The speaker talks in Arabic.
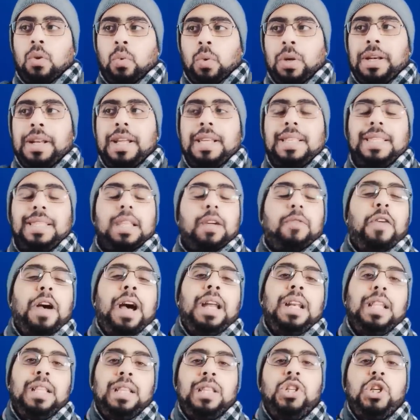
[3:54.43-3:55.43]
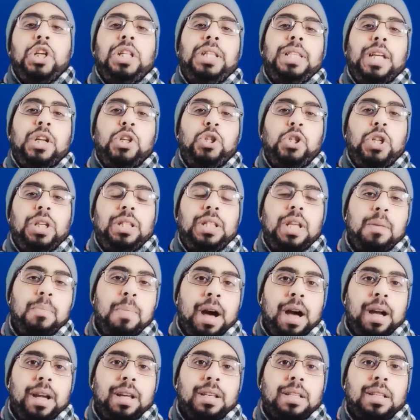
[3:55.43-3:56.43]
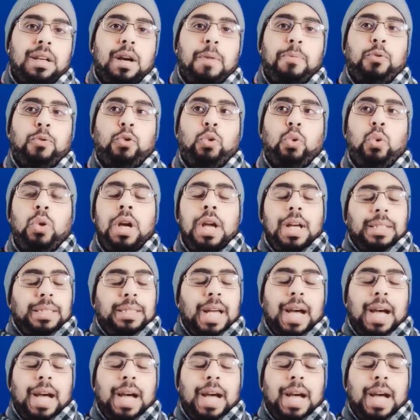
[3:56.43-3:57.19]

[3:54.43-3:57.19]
والناس تفاعلت جدا جدا مع إصابته